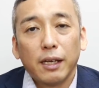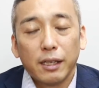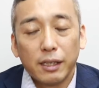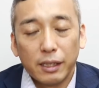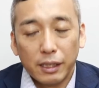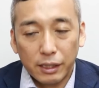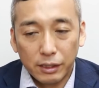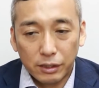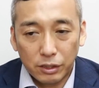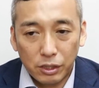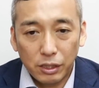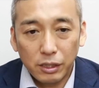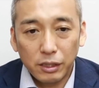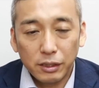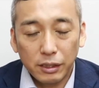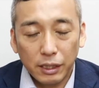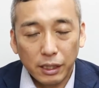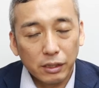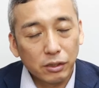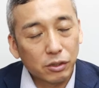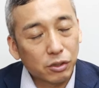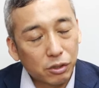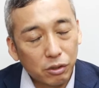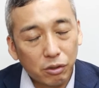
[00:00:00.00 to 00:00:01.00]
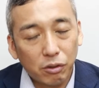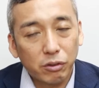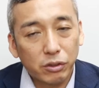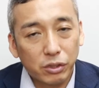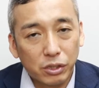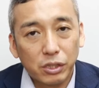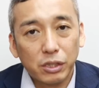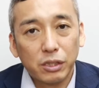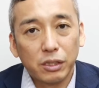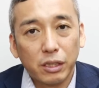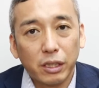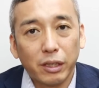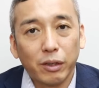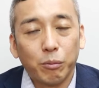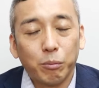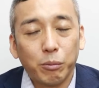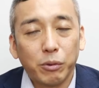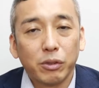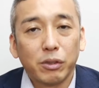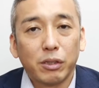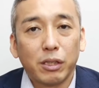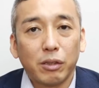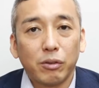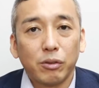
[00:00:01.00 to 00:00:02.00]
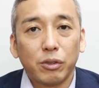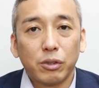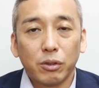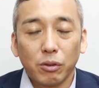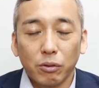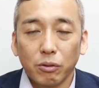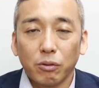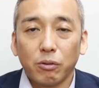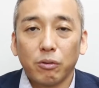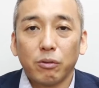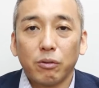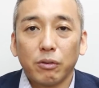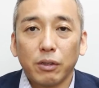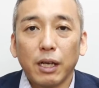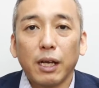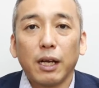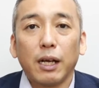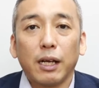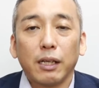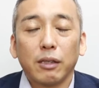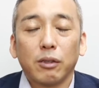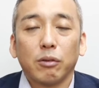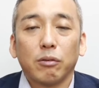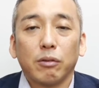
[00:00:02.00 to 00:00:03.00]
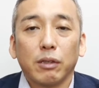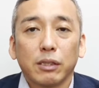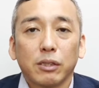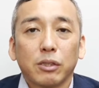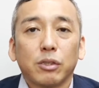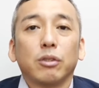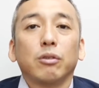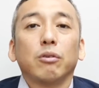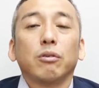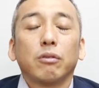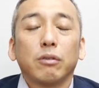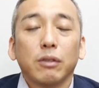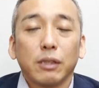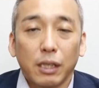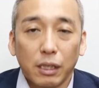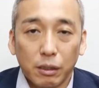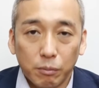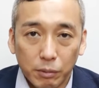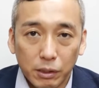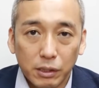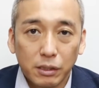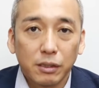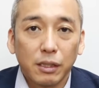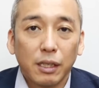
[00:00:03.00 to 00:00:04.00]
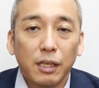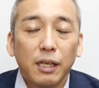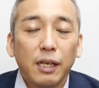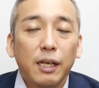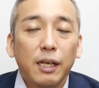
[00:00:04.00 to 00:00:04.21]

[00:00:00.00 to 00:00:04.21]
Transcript: え信念強い信念を持ってる人の方が波動は強くなります